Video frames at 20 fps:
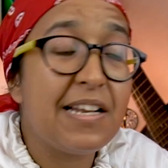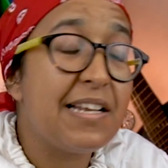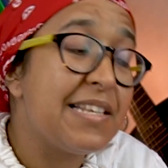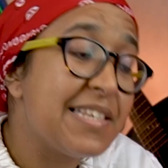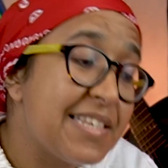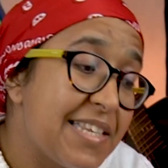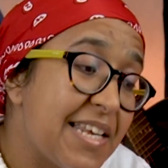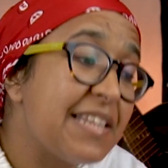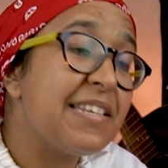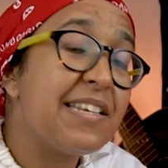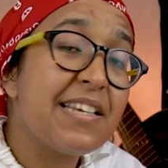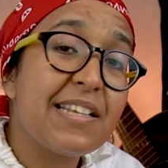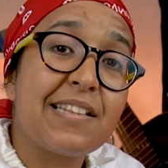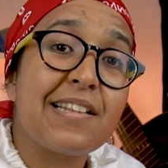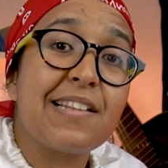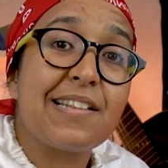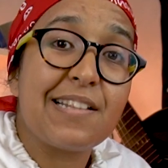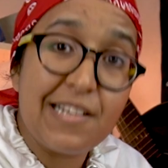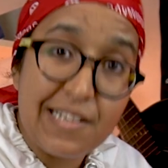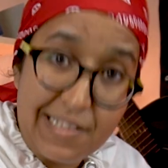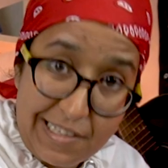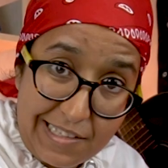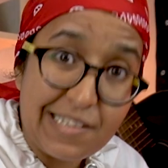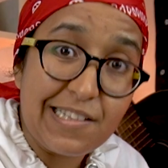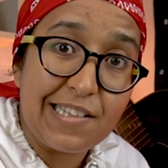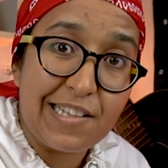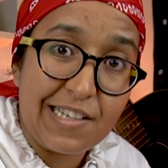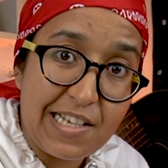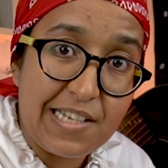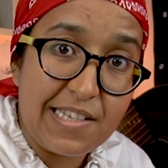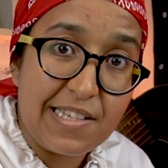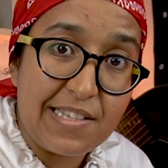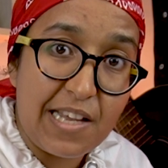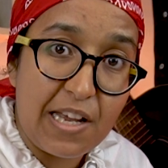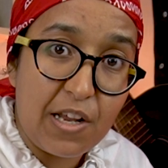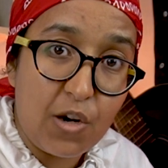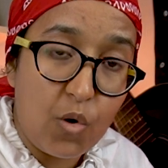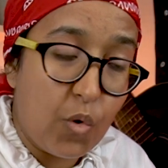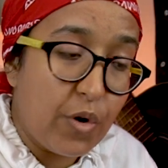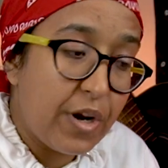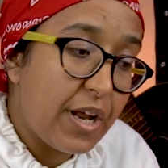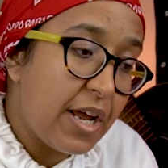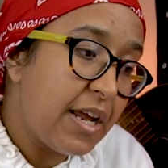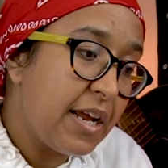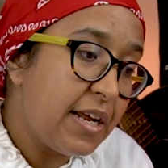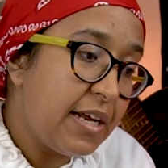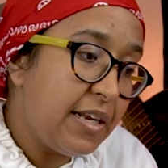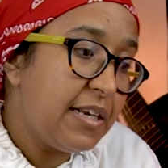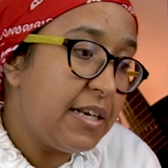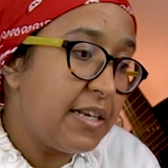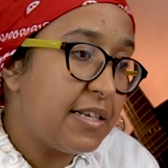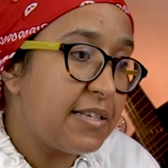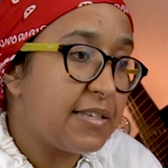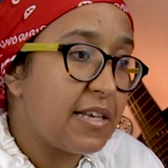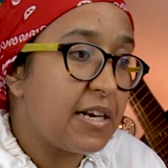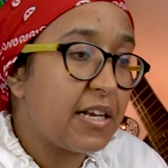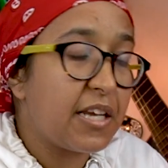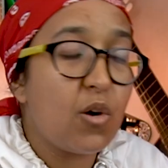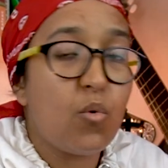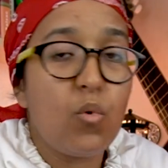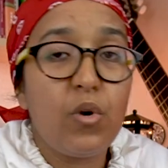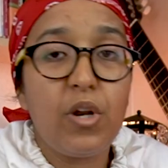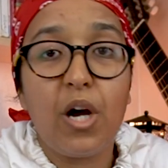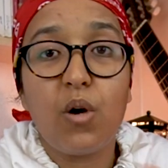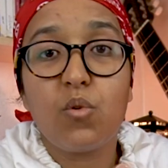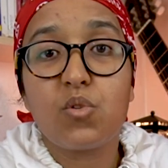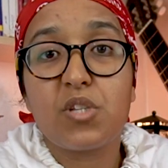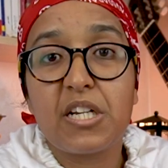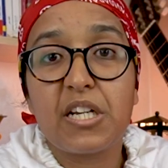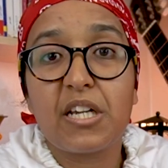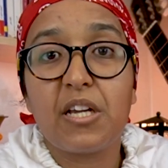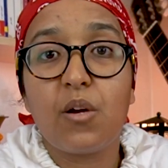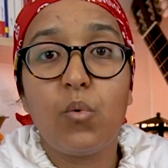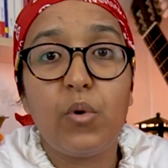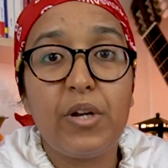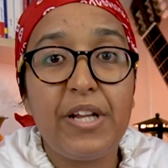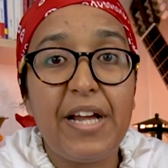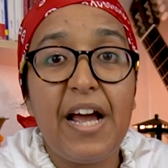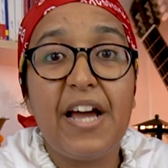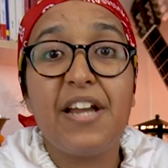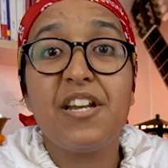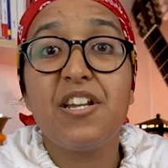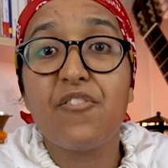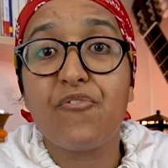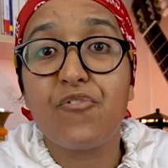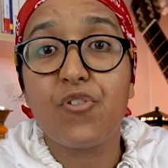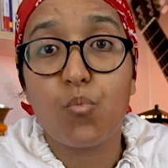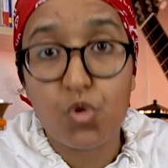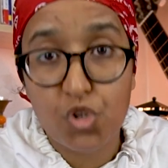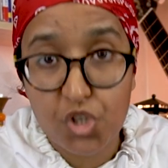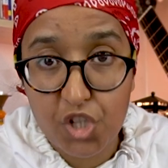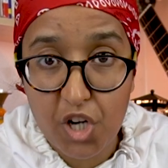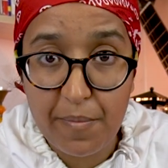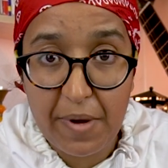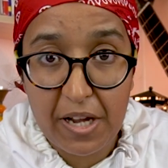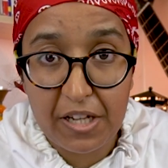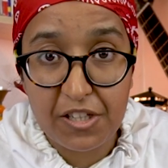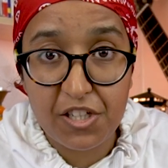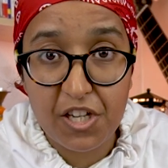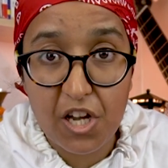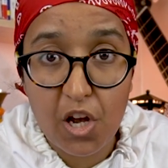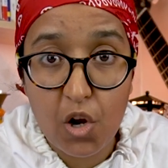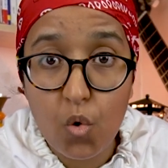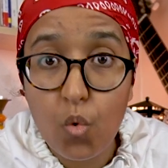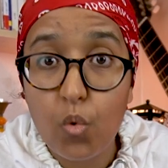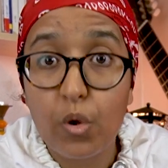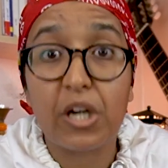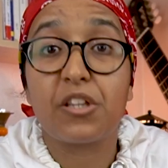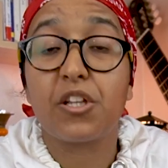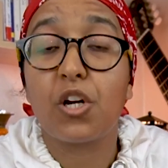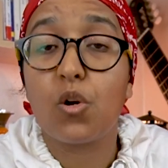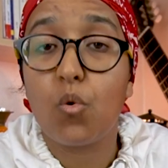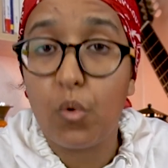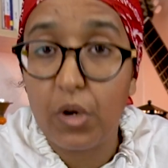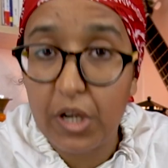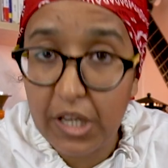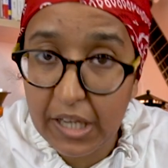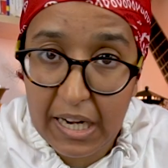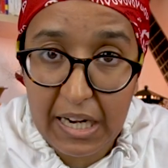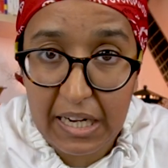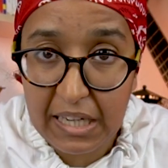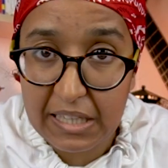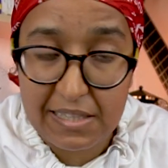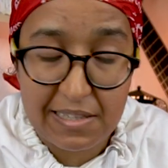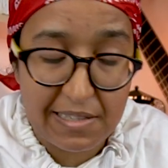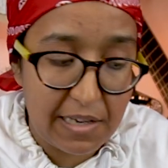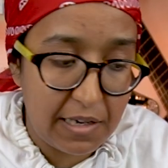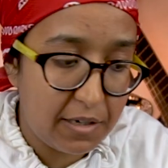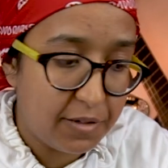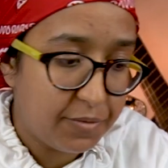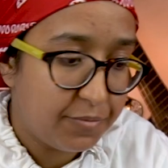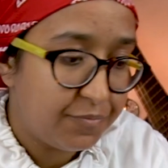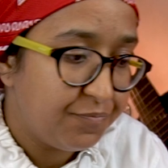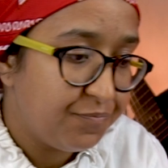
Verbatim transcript: لساديه ضد الانسان وهنايا يعني الانسان كيولي عاوتاني كيولي عنيف في المجتمع ديالو ويقدر يولي كاع قتال